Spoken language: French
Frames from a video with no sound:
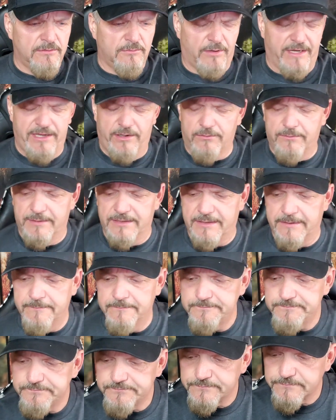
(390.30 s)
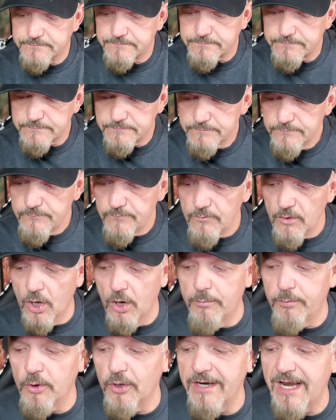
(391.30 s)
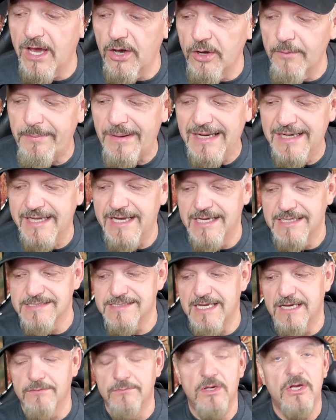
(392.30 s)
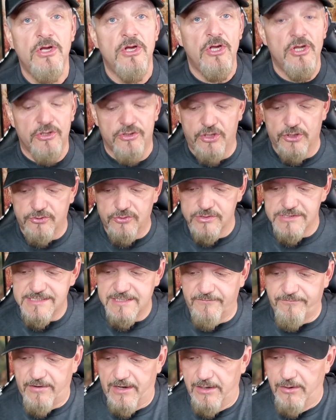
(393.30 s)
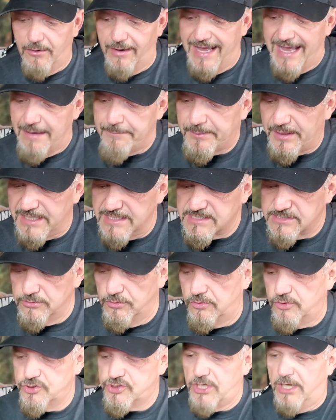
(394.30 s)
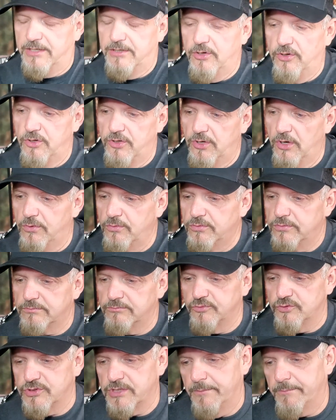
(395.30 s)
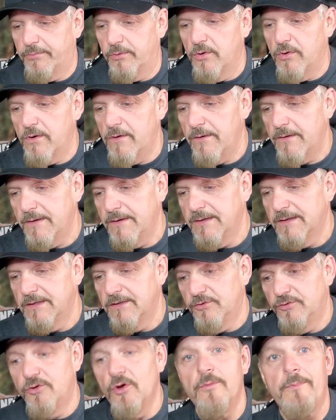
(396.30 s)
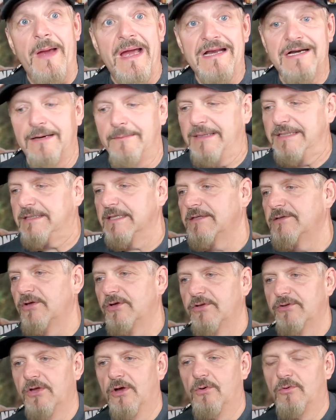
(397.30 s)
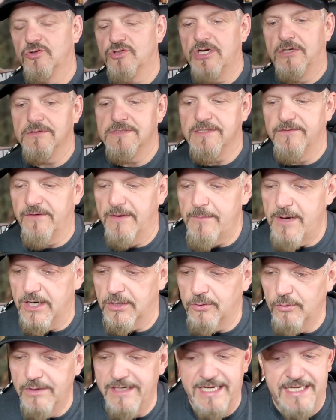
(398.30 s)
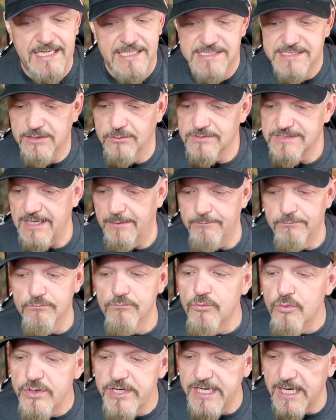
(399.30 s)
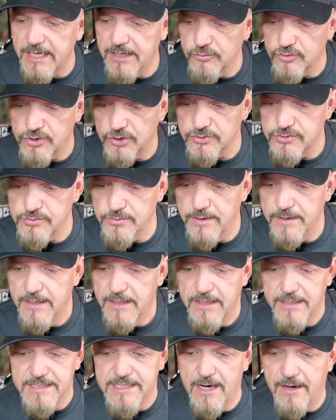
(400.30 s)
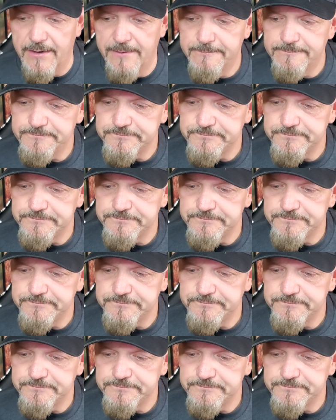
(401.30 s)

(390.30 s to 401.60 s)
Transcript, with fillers: Voyons, matin. On pourra en reparler ensemble de toute cette affaire-là. Après ça, j'en ai un autre, j'ai pas. Deux paires en matin de, de h C'est vraiment cool. Les questions, ça mouillait aujourd'hui, hier.